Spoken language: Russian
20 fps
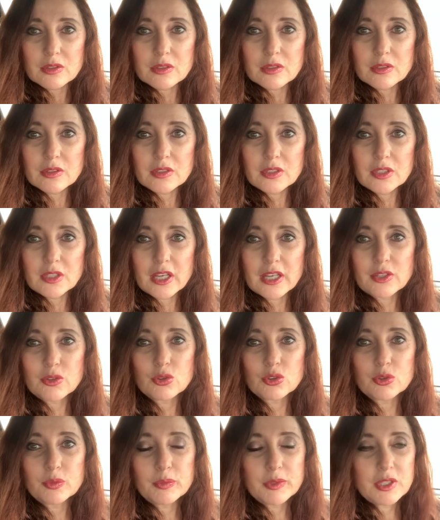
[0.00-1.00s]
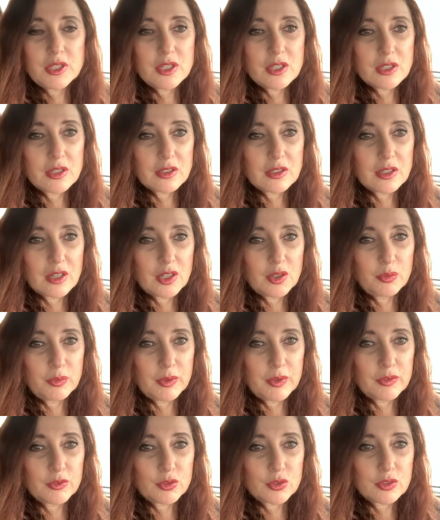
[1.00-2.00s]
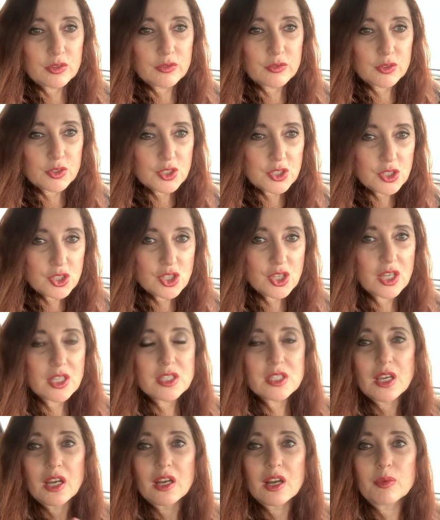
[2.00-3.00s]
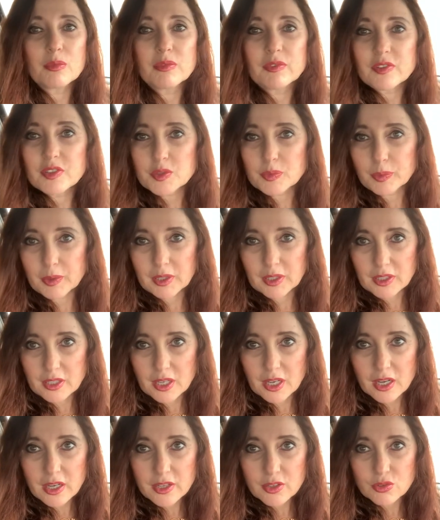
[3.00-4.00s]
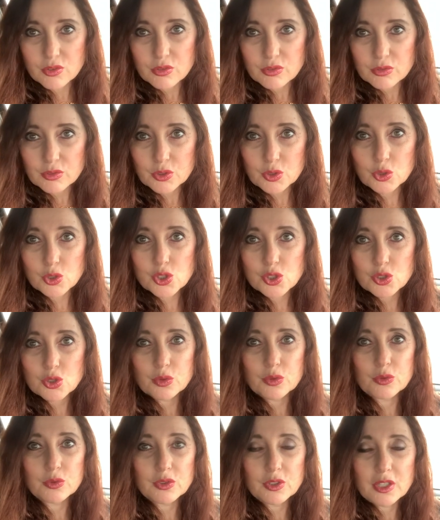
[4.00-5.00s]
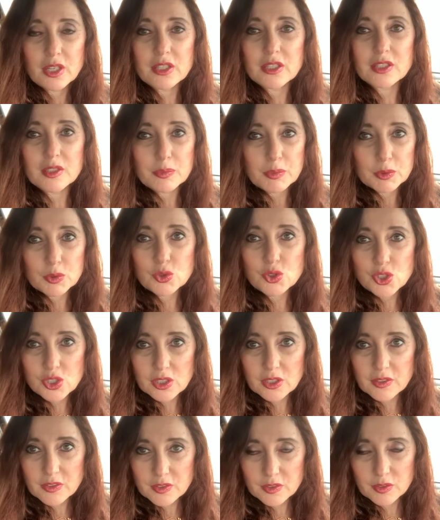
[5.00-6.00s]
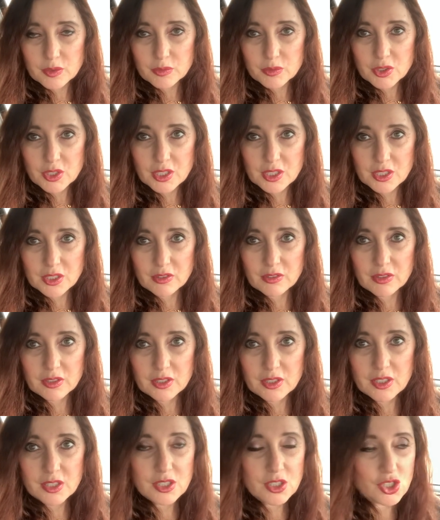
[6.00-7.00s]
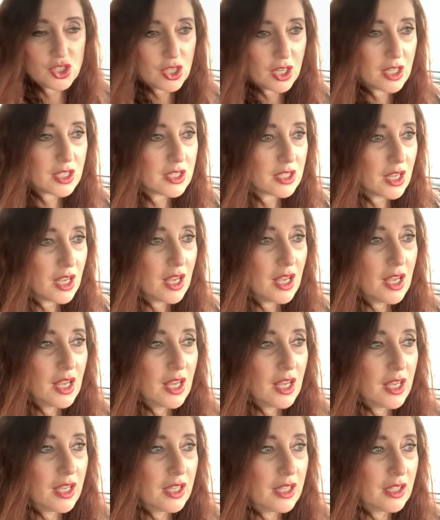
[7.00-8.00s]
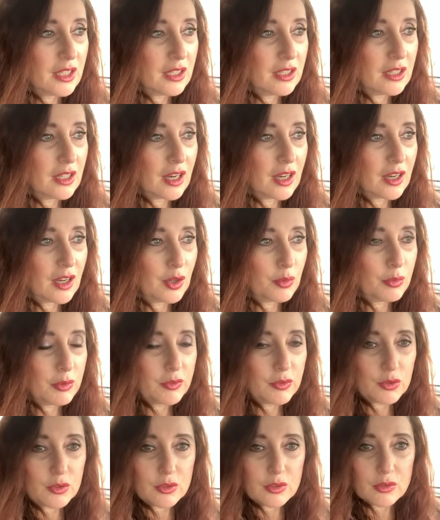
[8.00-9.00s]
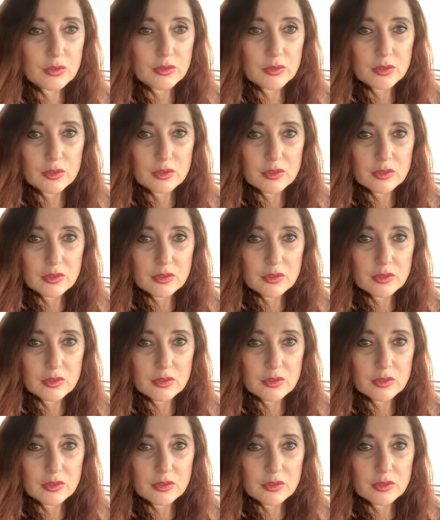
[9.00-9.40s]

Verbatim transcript: не дает мне как бы вот, вот сейчас я как бы восполняю то, что я недополучила в своем детстве. И сейчас я как бы вот, ну,